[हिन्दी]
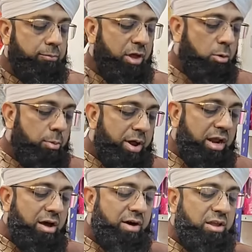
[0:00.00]
रमजान
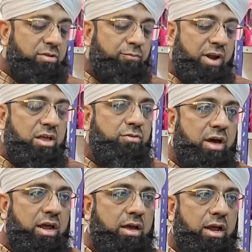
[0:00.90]
मुबारक के हवाले से फ्राइज
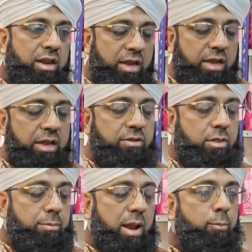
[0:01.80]
वगैरह रखने के लिए
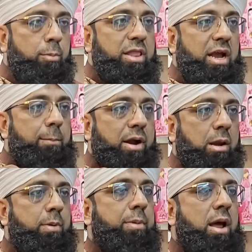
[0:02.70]
जैसे मैंने आपको बताया कि
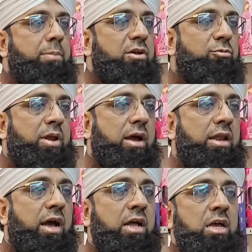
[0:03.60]
बटर पेपर आपने इसमें
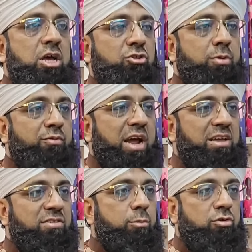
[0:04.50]
रख लिया इसमें
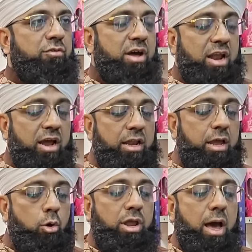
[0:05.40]
फ्राइज समोसे वगैरह रख
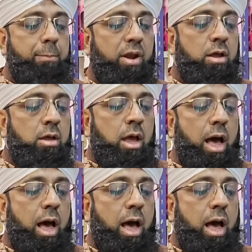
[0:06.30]
लिया और यहाँ पर